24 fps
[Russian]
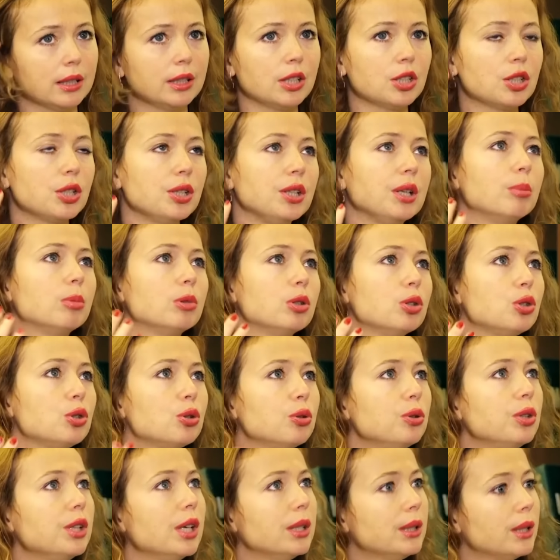Актриса не
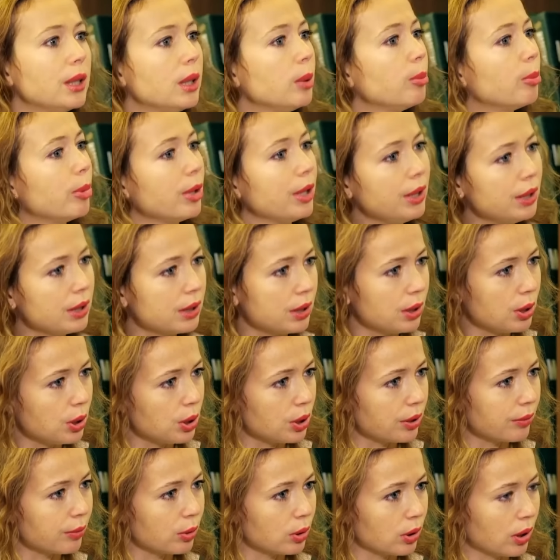отказывалась от
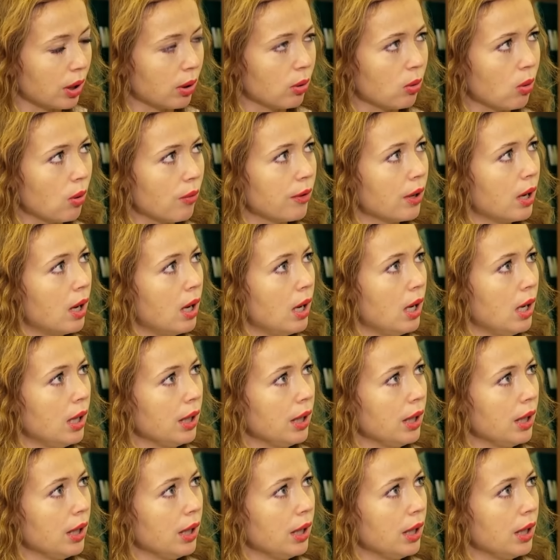светских мероприятий,